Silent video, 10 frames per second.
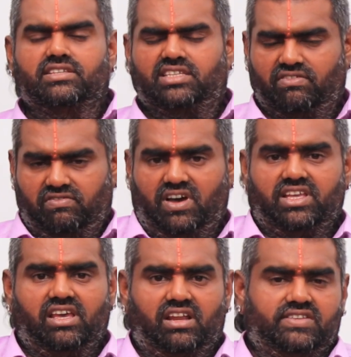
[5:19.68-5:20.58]

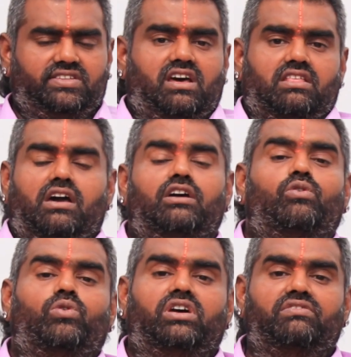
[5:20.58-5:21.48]
செவ்வாயை ராசிநாதனாக
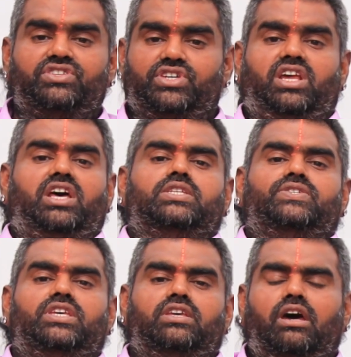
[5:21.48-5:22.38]
கொண்ட விருச்சக
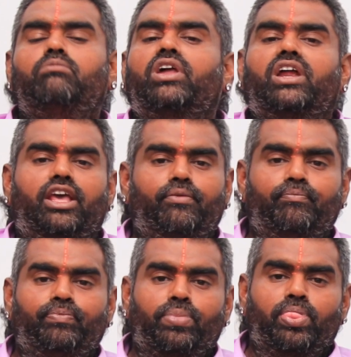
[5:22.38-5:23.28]
ராசி அன்பர்களே
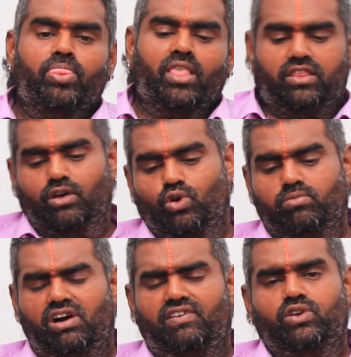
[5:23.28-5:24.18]
இந்த குரு
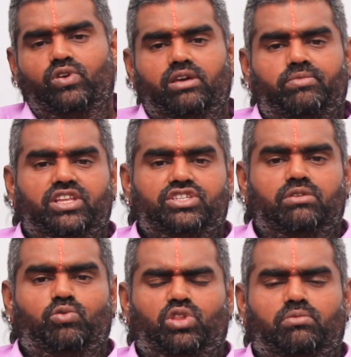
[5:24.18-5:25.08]
பகவானுடைய
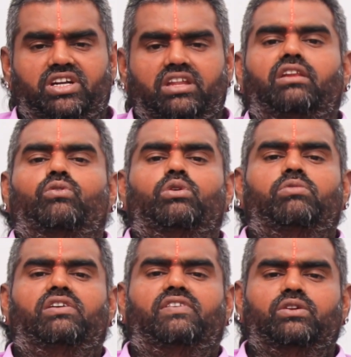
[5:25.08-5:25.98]
பயிற்சியை பொறுத்த மட்டில் குரு
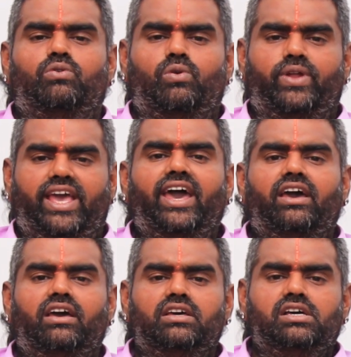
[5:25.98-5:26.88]
பகவான் உங்களுடைய
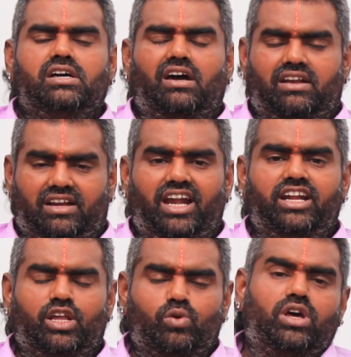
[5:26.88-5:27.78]
ரண
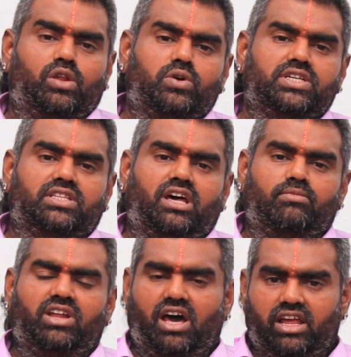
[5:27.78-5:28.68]
ருண
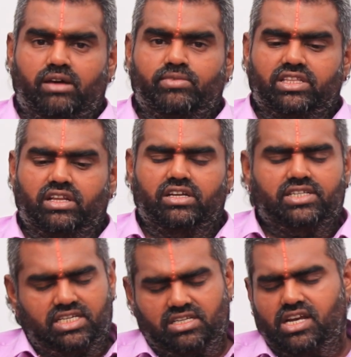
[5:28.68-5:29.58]
ரோகஸ்தானமான ஆறாம் இடத்திற்கு
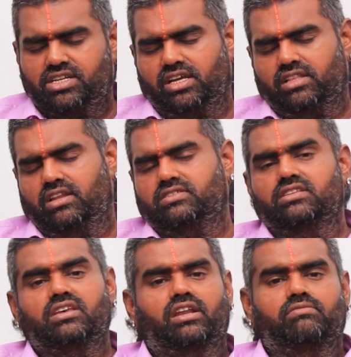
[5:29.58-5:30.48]
சஷ்டாஷ்டகத்தில்
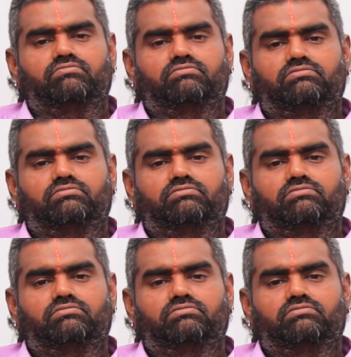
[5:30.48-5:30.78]
சஞ்சாரம்